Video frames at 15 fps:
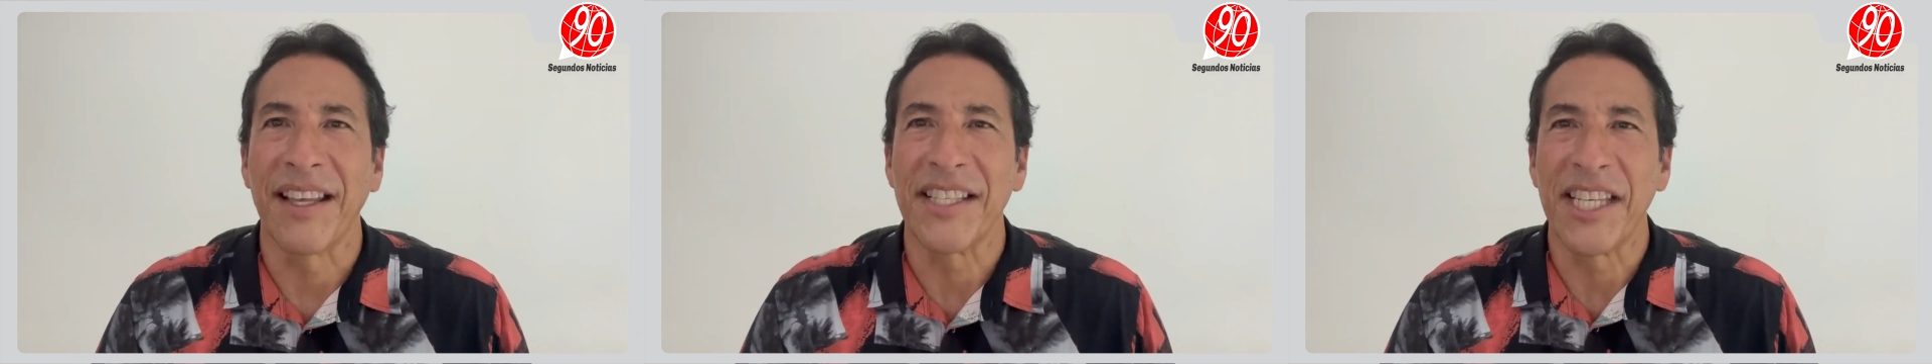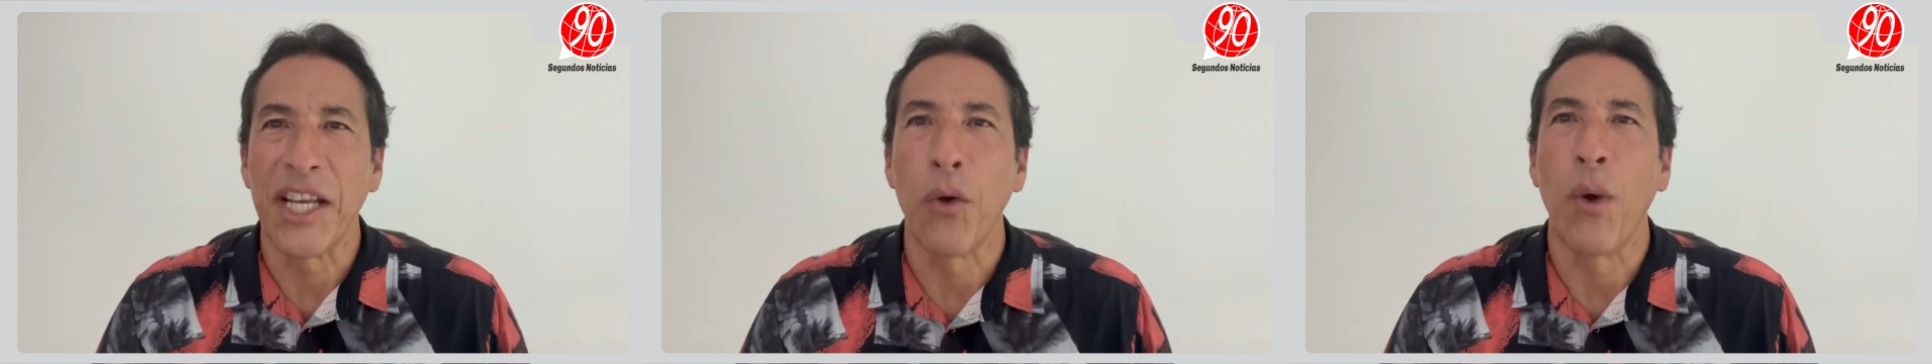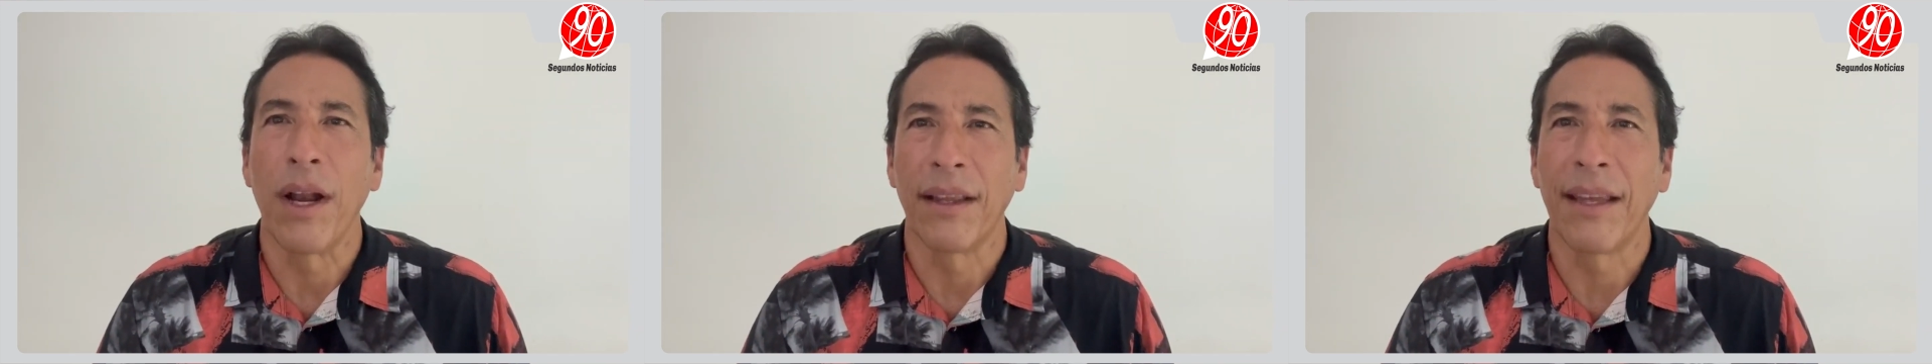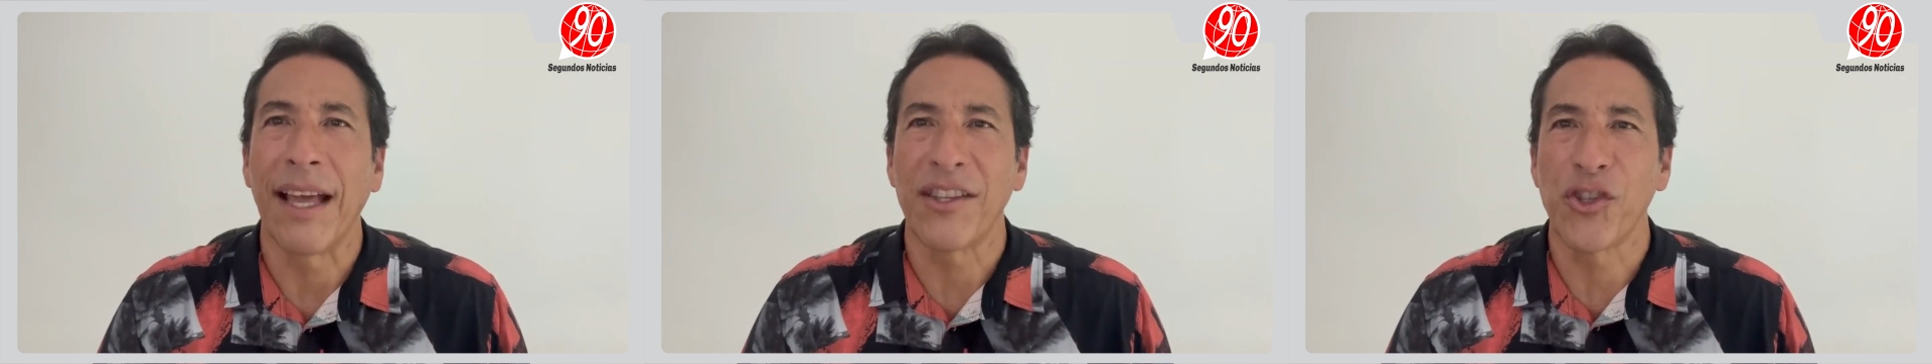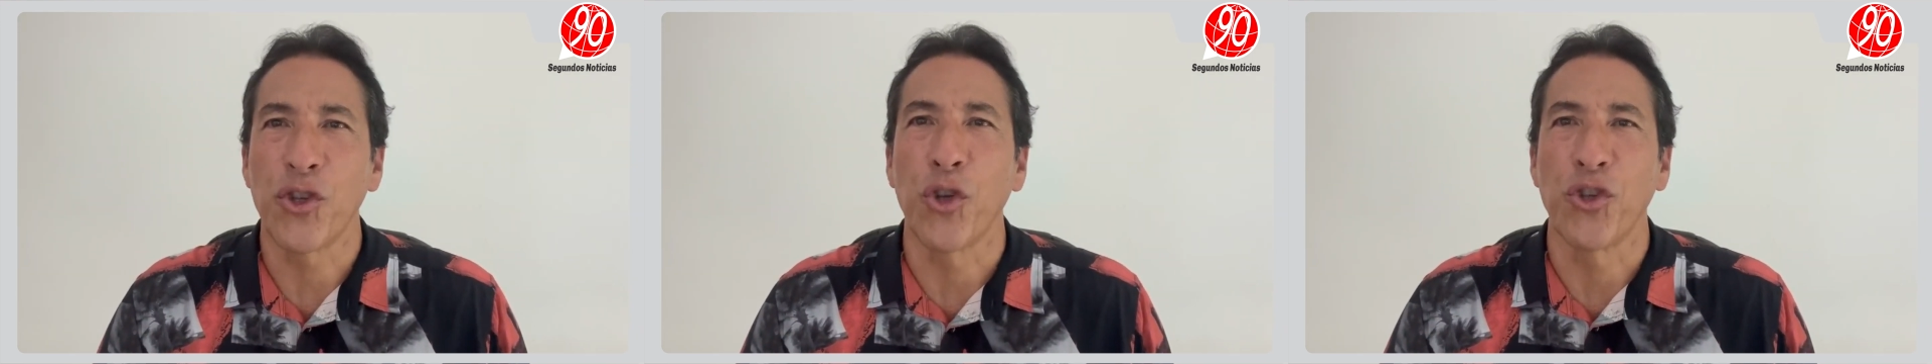
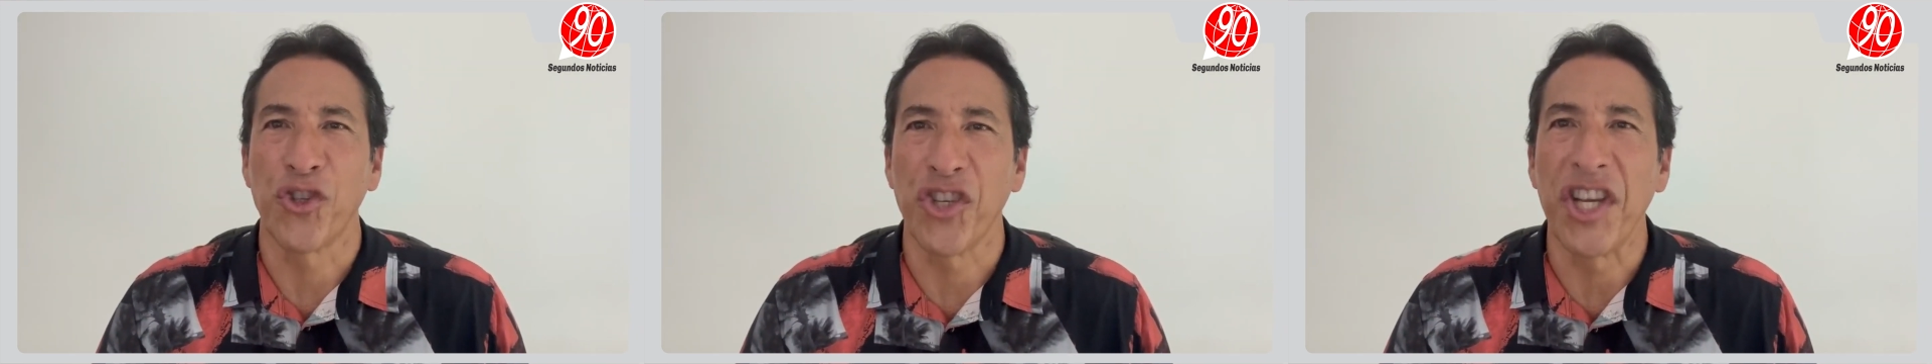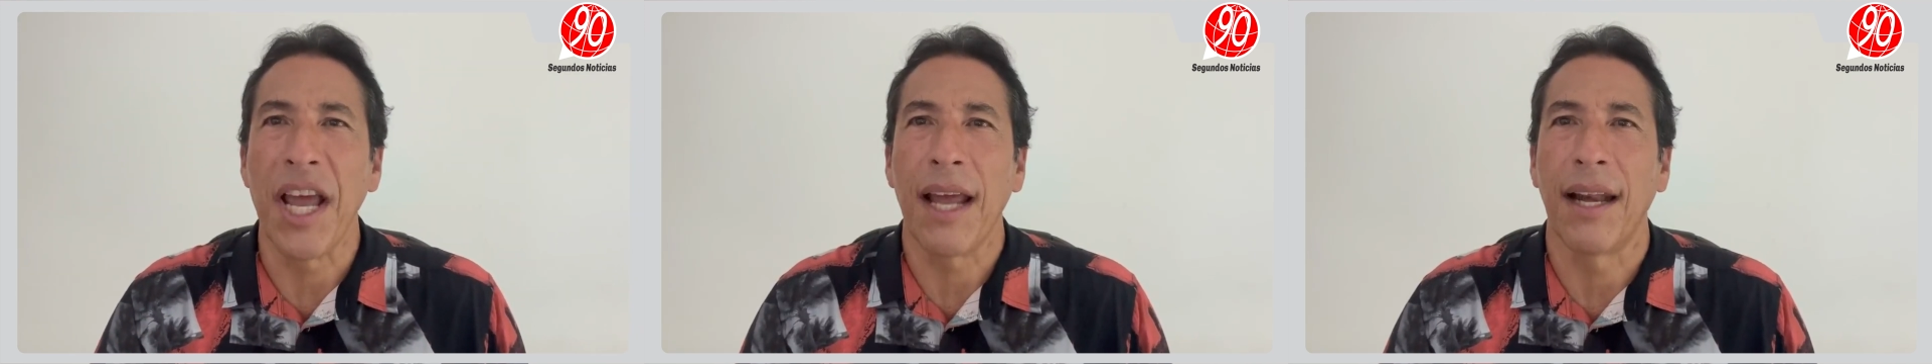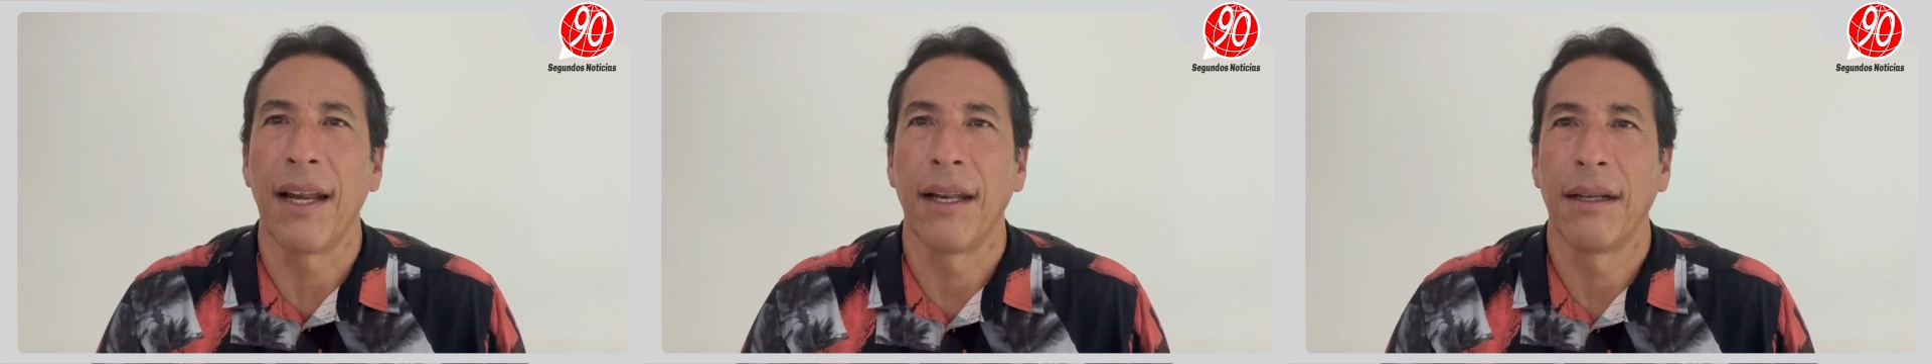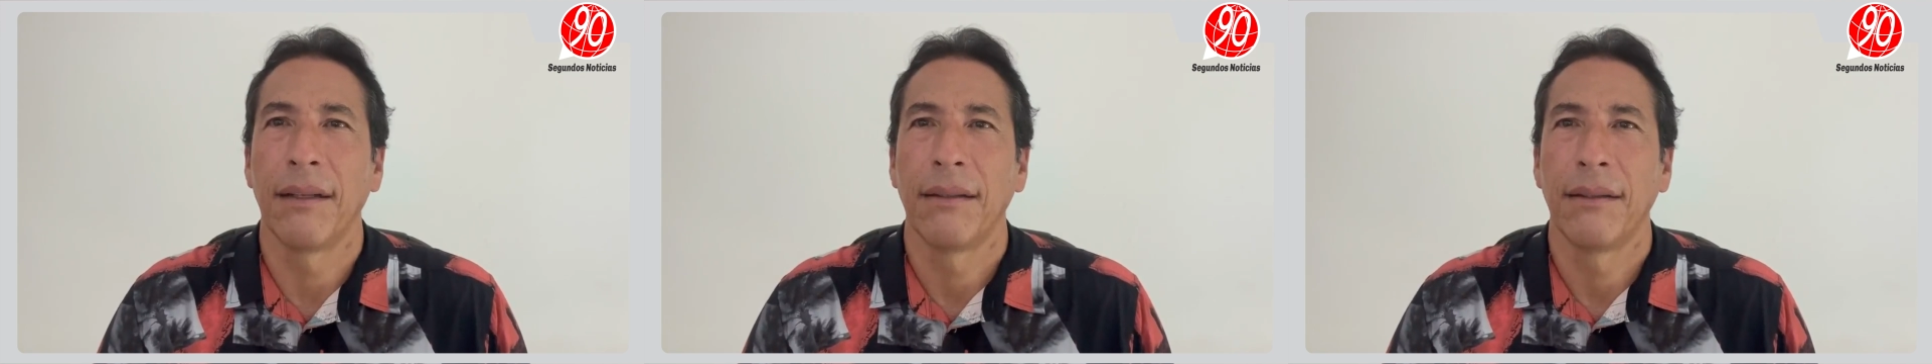desigualdad social,